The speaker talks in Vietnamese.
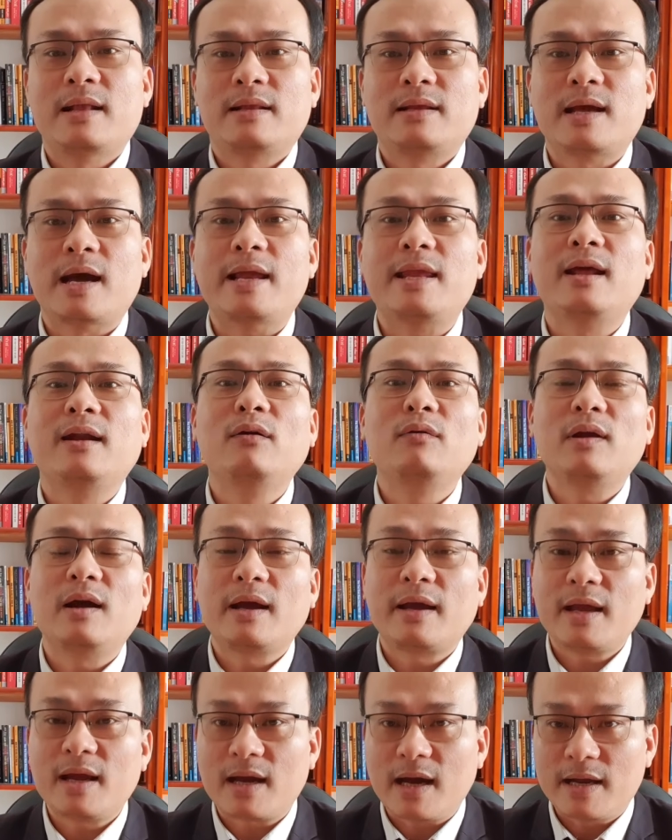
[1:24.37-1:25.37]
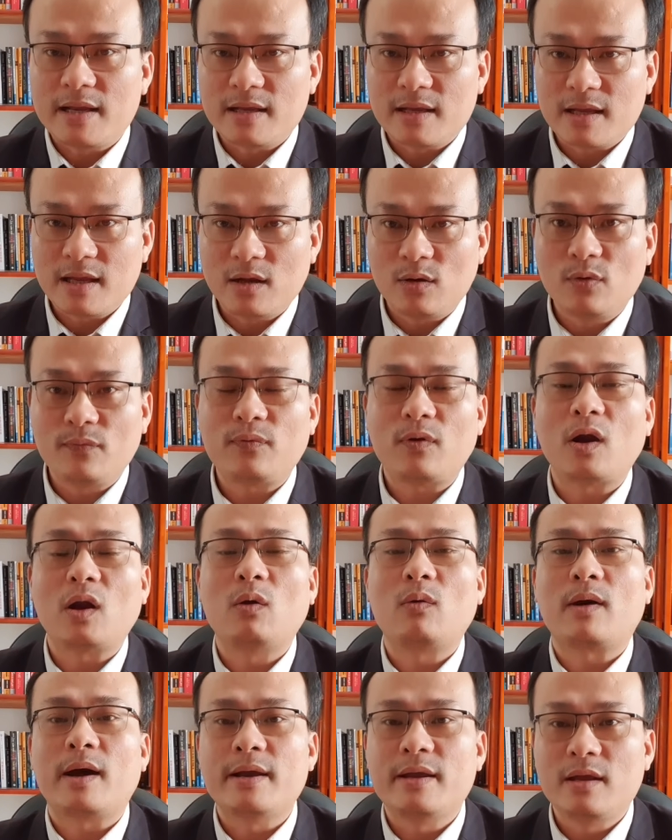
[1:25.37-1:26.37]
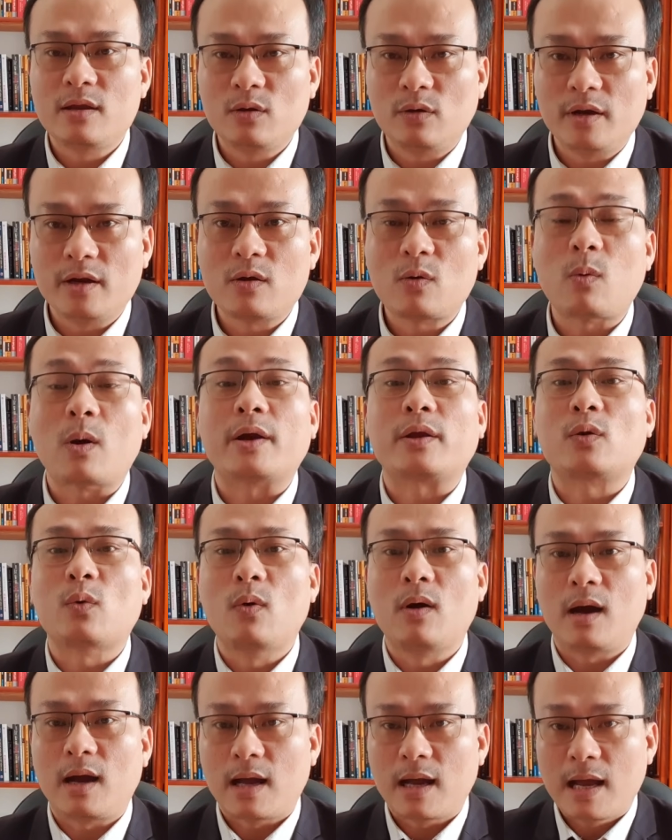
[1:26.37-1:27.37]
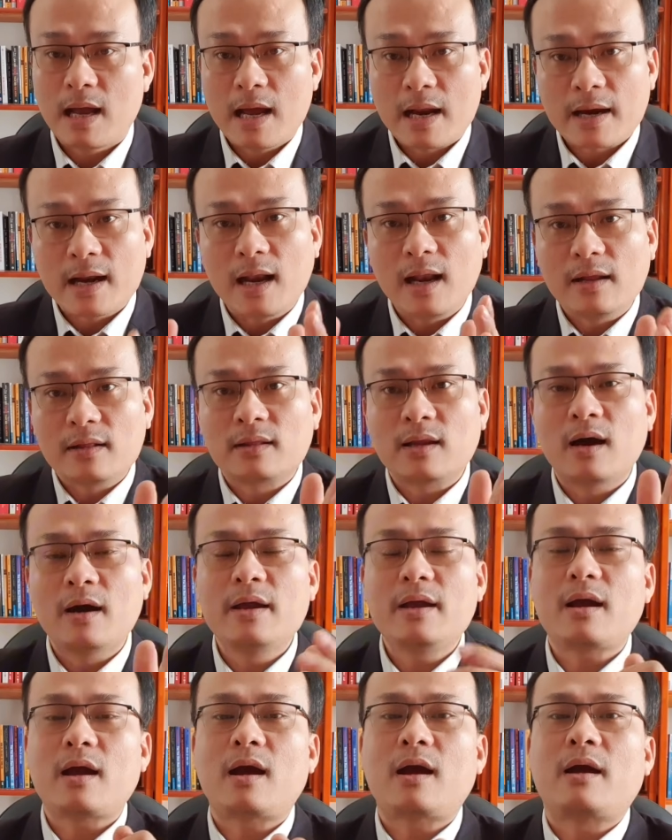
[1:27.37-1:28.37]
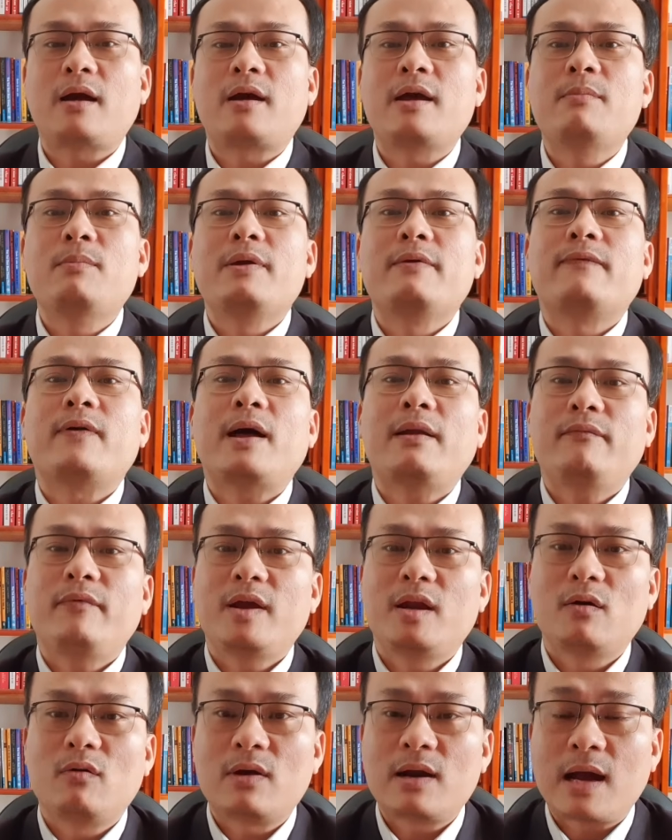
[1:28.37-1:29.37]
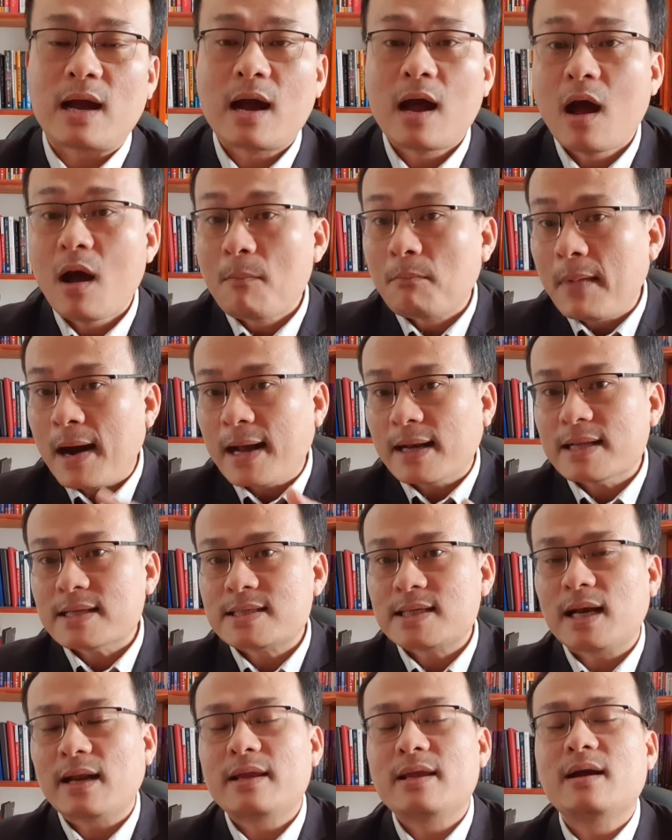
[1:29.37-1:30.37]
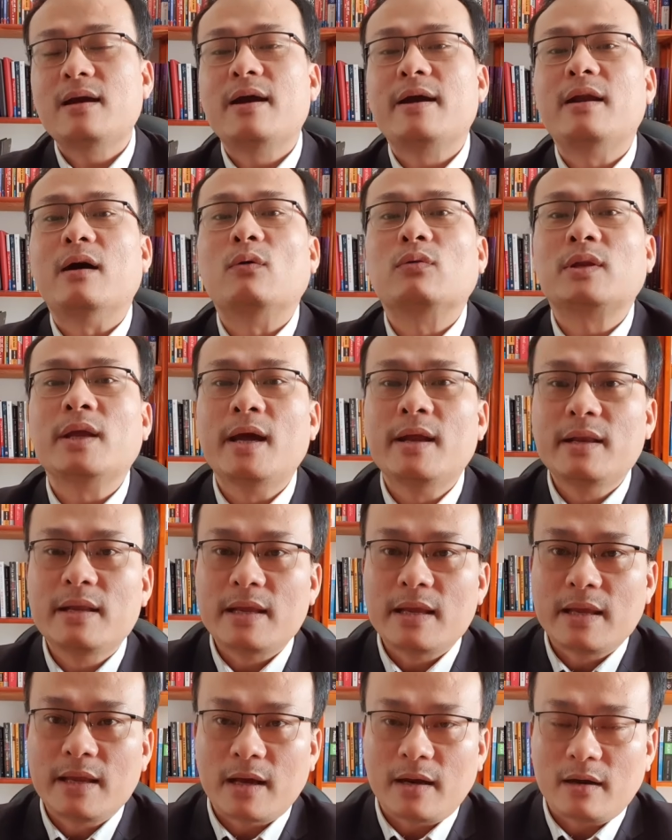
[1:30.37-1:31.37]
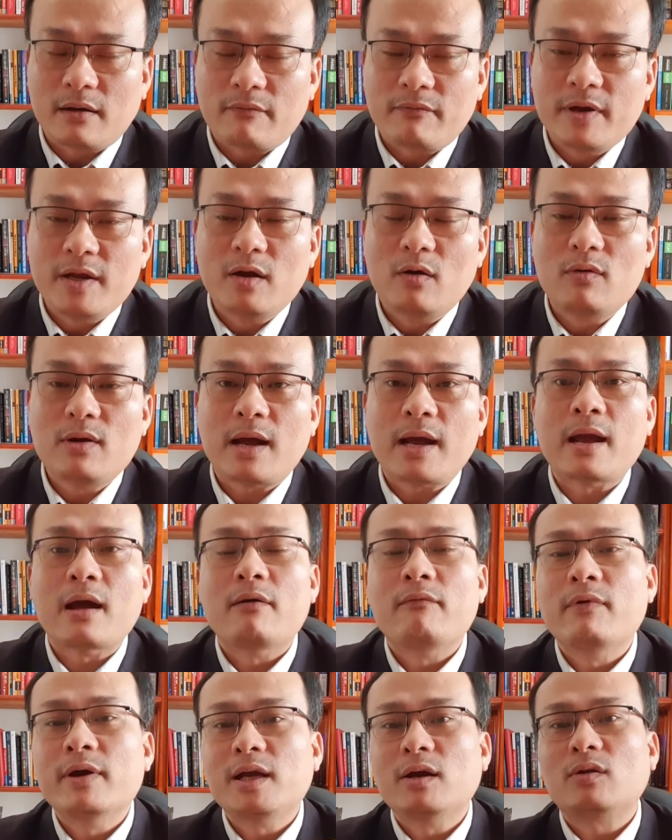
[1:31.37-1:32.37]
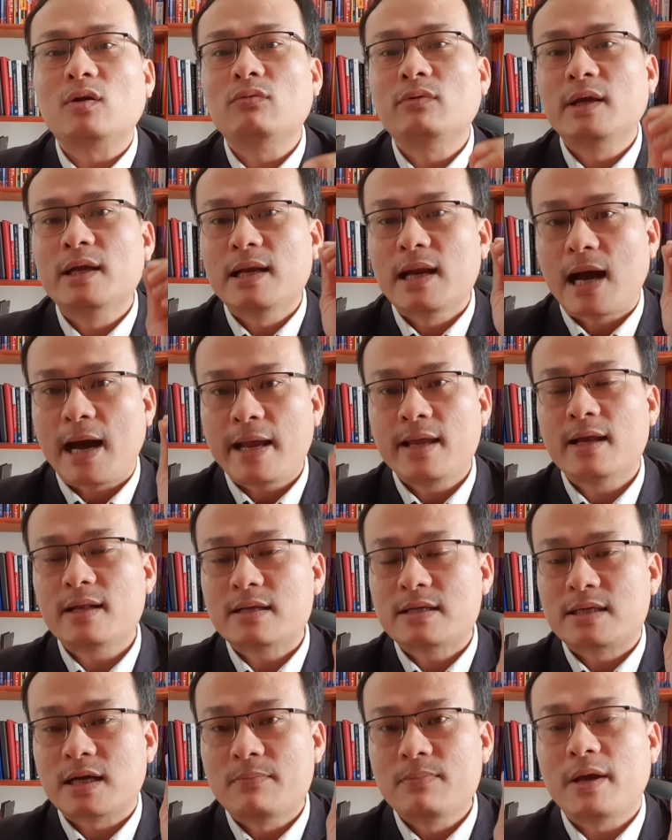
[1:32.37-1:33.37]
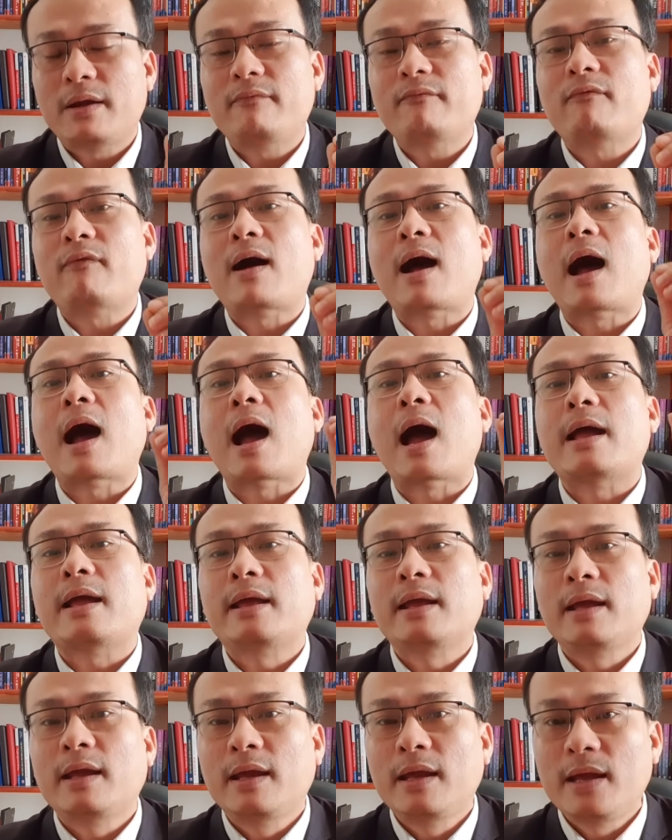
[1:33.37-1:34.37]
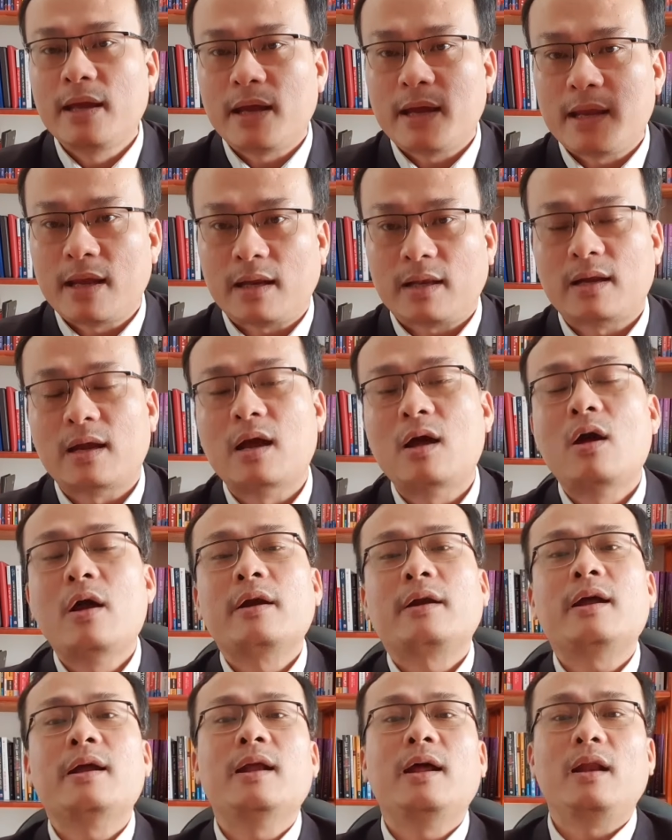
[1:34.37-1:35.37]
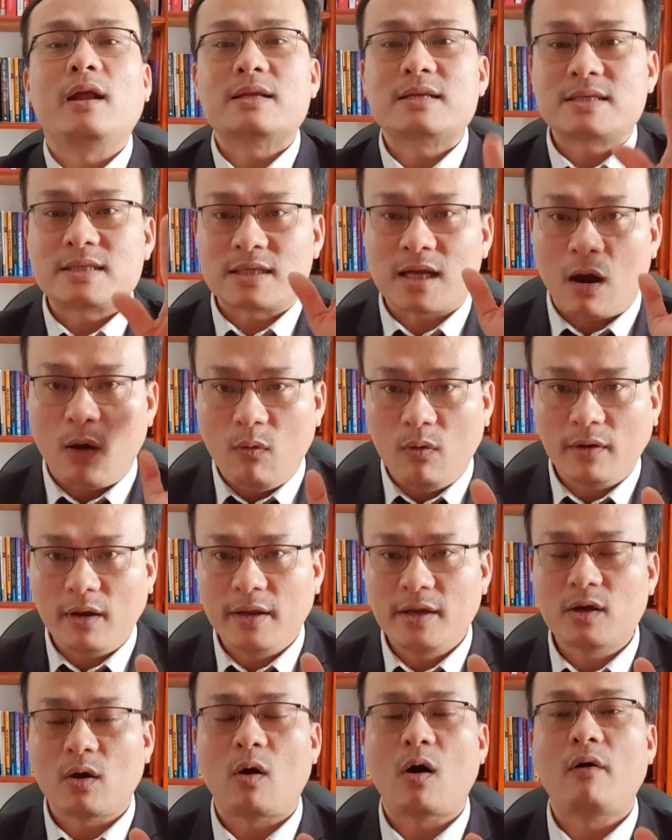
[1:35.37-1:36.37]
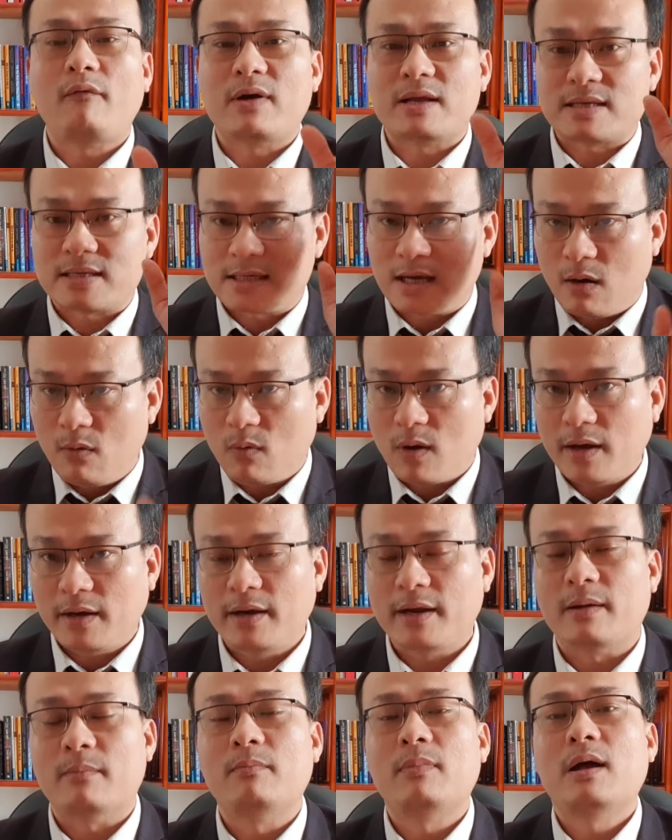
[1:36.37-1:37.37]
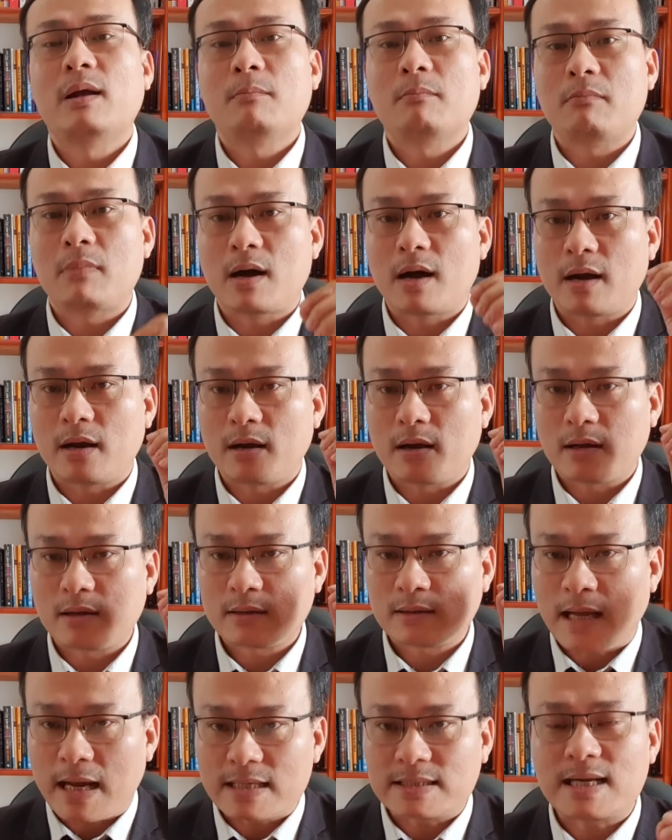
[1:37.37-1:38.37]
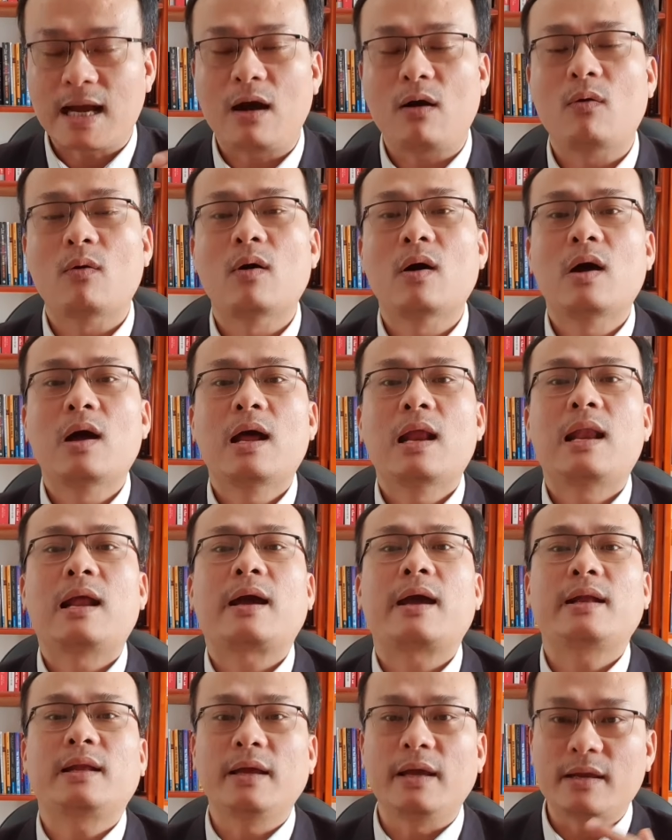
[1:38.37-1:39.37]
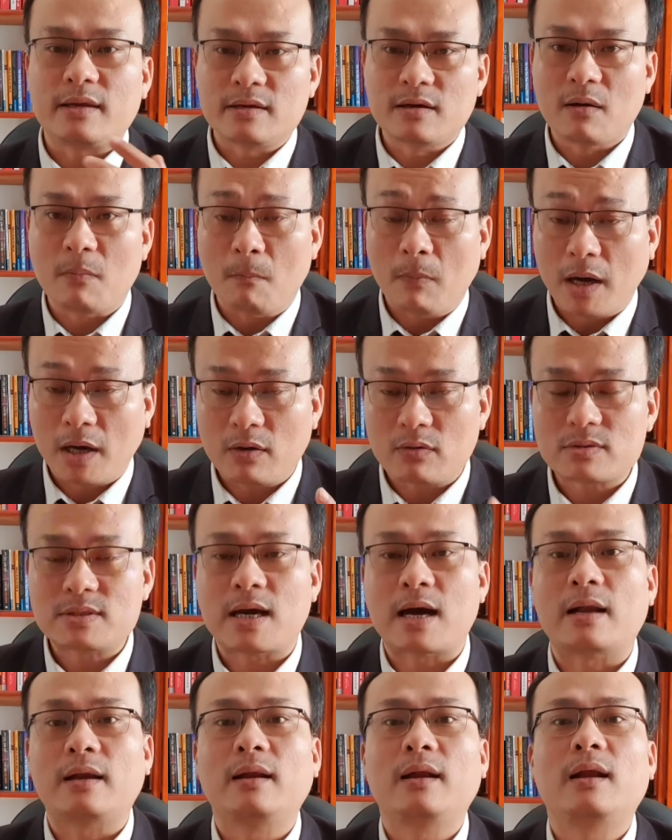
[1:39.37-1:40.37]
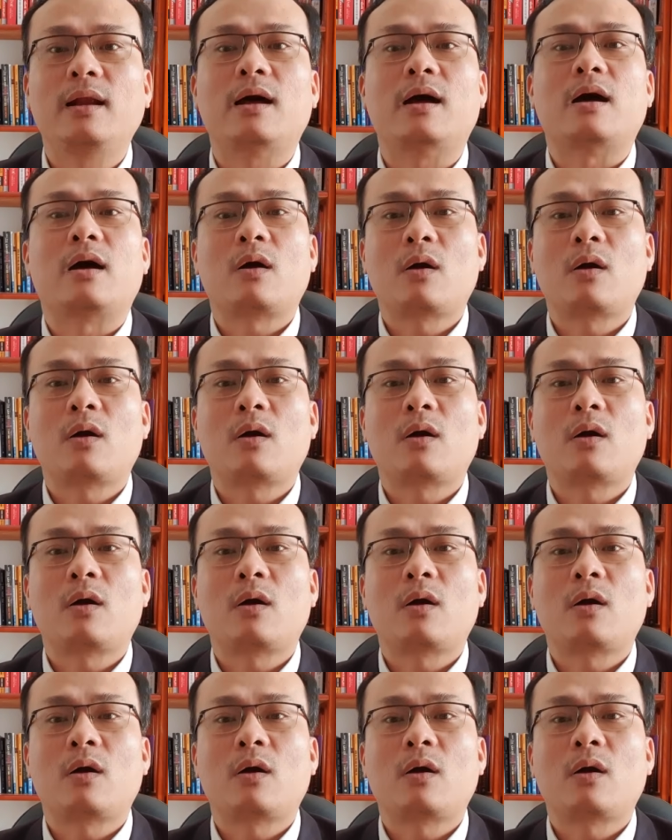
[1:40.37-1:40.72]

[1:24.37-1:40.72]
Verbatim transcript: thì hãy nhấn nút đăng ký kênh nhấn nút follow kênh nhấn nút hình quả chuông để lần tới khi mình phát video ra bạn sẽ là những người đầu tiên nhận được video này với những thông tin hay nhất sớm nhất và ý nghĩa nhất trên đây là 6 lý do và 6 quan điểm mà tại sao là cái thị trường bất động sản nó là